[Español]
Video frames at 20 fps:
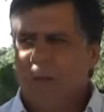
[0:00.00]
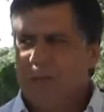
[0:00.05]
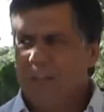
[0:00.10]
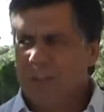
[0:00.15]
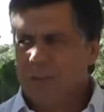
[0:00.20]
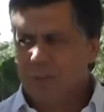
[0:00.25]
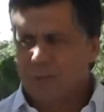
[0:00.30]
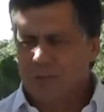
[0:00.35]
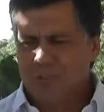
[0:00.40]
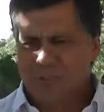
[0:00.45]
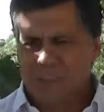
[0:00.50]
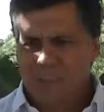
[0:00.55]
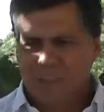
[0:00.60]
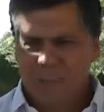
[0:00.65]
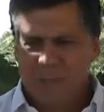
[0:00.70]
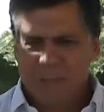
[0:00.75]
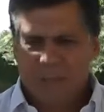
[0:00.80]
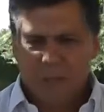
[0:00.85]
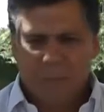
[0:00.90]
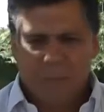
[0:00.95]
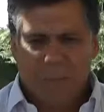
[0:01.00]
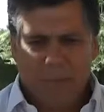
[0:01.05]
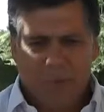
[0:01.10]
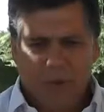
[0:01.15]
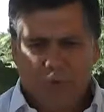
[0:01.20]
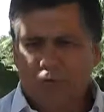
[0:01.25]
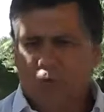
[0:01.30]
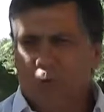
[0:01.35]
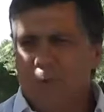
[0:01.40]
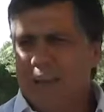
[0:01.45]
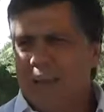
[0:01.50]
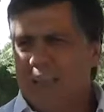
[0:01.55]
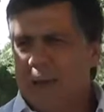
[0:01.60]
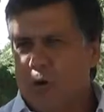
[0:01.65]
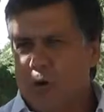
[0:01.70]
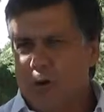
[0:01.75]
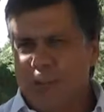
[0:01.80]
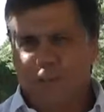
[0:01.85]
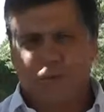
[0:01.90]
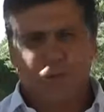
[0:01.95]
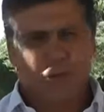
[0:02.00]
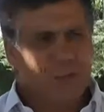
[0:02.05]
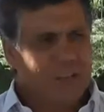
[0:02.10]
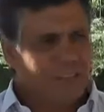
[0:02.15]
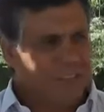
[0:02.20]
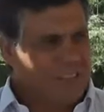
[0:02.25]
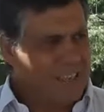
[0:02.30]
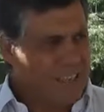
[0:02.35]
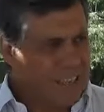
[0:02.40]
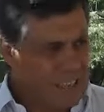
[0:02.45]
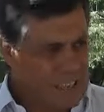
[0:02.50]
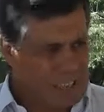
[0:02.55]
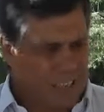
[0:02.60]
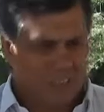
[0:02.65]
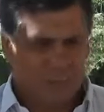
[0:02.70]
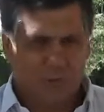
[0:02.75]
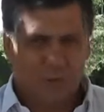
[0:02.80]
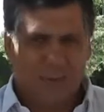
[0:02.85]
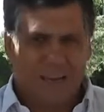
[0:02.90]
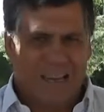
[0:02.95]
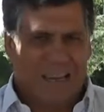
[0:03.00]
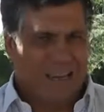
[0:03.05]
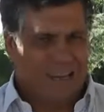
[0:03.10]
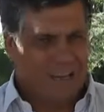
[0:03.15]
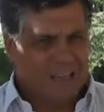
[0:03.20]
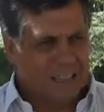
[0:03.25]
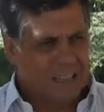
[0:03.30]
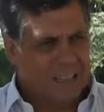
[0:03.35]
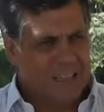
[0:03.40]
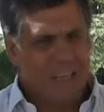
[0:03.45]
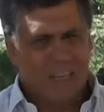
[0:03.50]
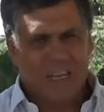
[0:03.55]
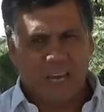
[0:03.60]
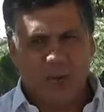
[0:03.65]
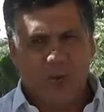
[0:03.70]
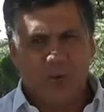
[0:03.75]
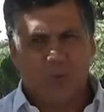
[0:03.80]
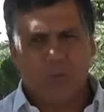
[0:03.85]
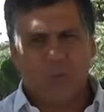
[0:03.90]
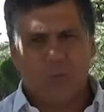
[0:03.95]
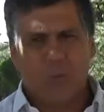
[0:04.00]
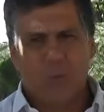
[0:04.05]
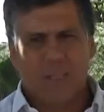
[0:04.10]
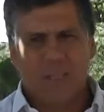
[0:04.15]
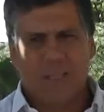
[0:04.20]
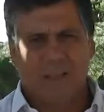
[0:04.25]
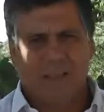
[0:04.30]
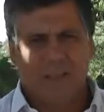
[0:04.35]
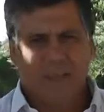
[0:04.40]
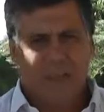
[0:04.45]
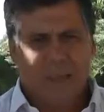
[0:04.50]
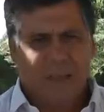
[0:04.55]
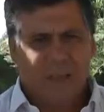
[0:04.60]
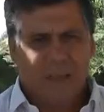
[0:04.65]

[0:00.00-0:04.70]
Entonces, pero sobre las conexiones hechas, sobre las redes ya construidas,